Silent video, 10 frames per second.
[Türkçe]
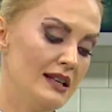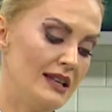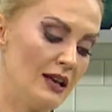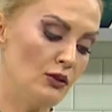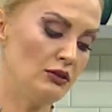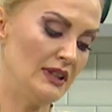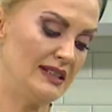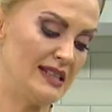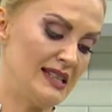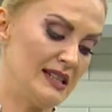ne
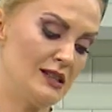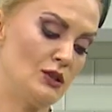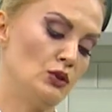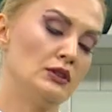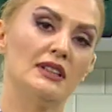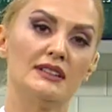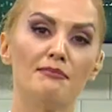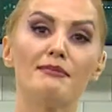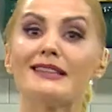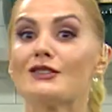kullanırsanız
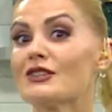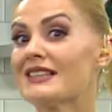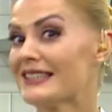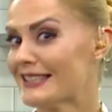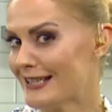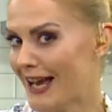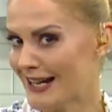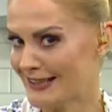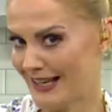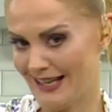kullanın. Bir sos
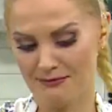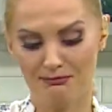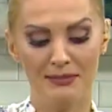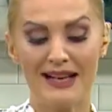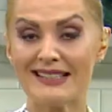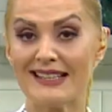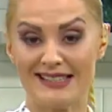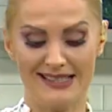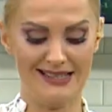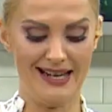hazırlarken, baz
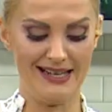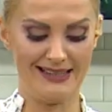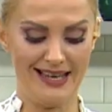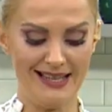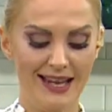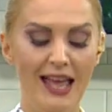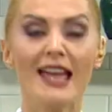hazırlarken